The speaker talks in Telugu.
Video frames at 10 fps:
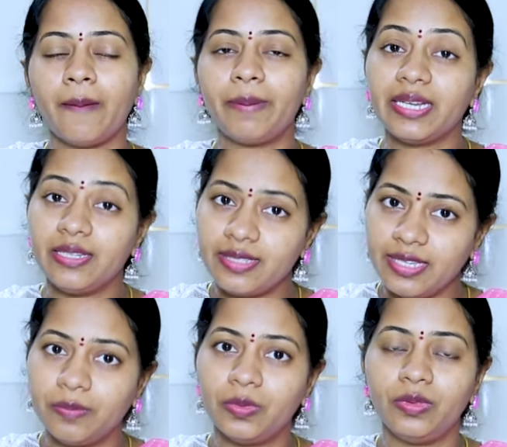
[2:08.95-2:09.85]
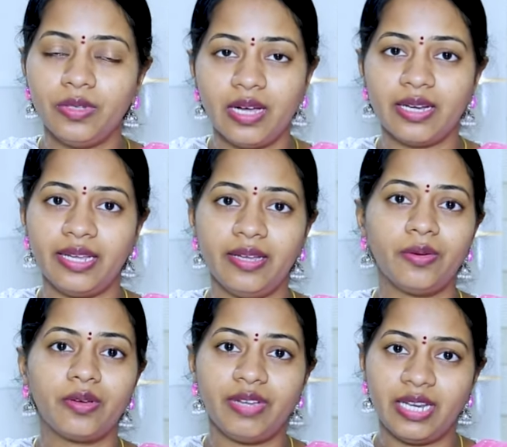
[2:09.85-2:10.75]
ప్రెగ్నెన్సీకి ముందుగానే
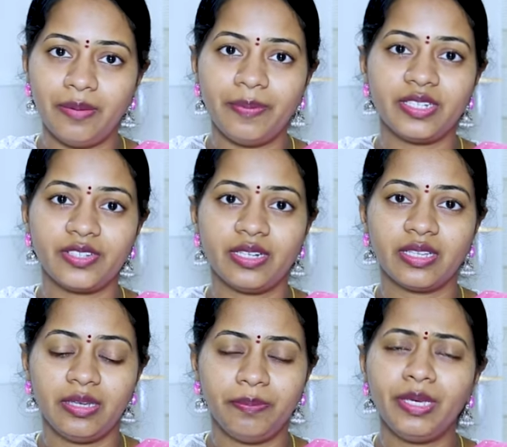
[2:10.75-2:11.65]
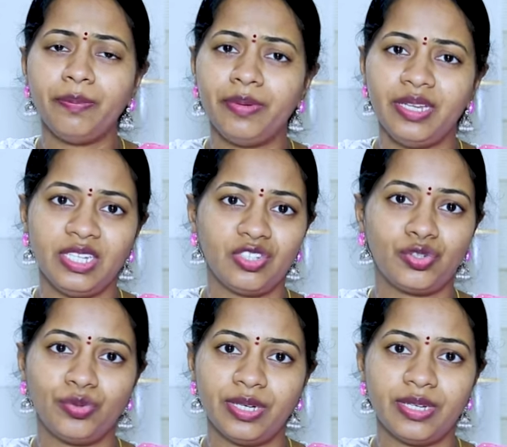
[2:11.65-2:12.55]
ఒకవేళ పేషెంట్కి బీపీ
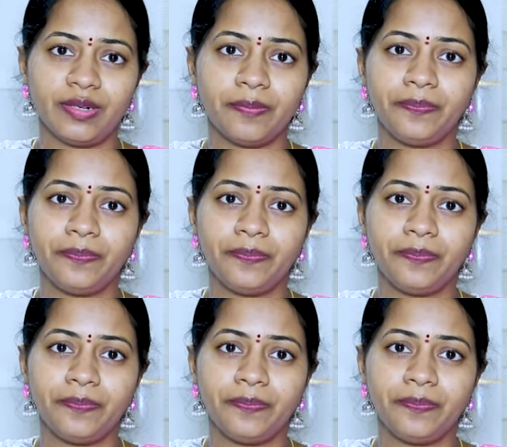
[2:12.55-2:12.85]
షుగర్